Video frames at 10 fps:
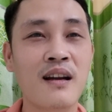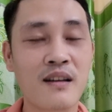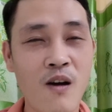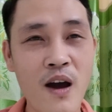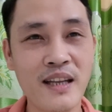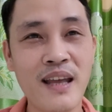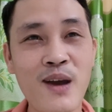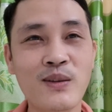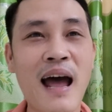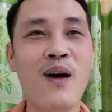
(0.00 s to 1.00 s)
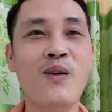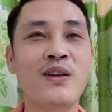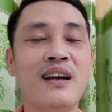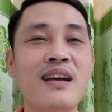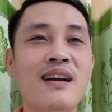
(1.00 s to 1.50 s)
gọi thều thào
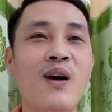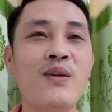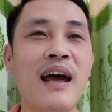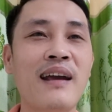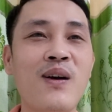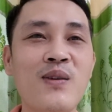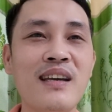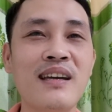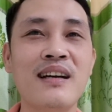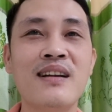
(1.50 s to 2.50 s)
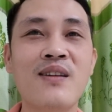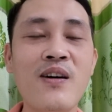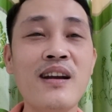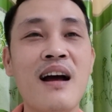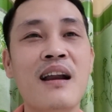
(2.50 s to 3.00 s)
những cái câu này câu kia
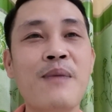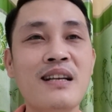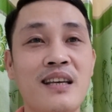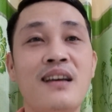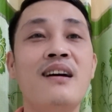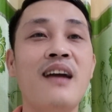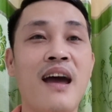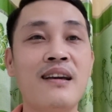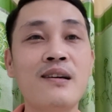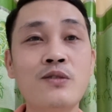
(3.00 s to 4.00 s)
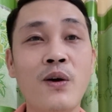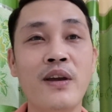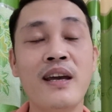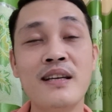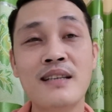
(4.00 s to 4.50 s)
nói rằng là bác sĩ ơi hãy cứu
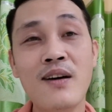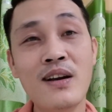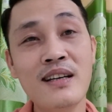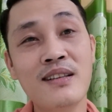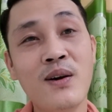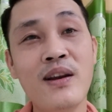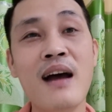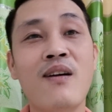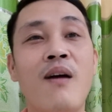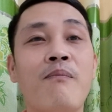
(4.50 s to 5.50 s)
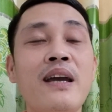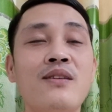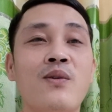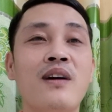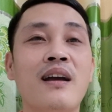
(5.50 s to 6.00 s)
tôi sau lưng tôi đang còn mấy
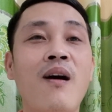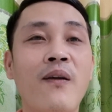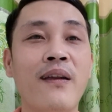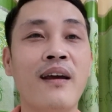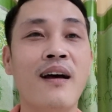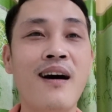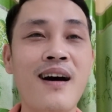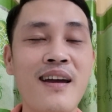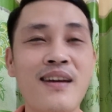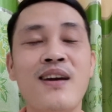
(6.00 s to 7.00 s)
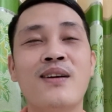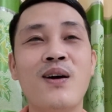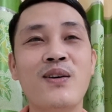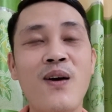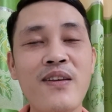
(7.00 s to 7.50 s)
chục người con à,
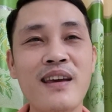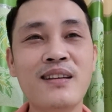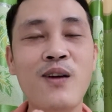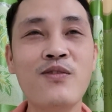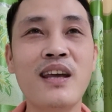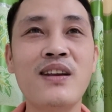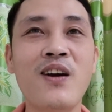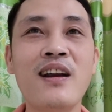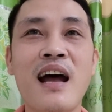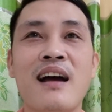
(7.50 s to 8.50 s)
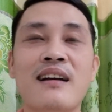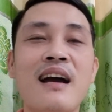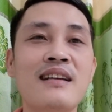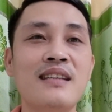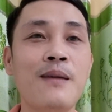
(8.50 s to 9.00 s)
rồi có những thông tin nói rằng
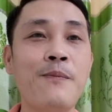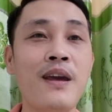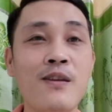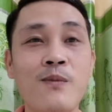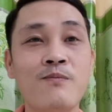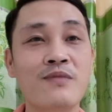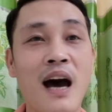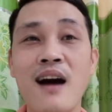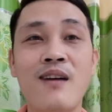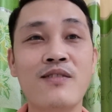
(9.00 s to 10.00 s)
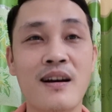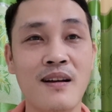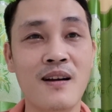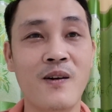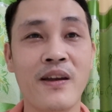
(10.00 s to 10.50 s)
ca sĩ Phi Nhung thở không được
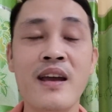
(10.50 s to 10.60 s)
nữa rồi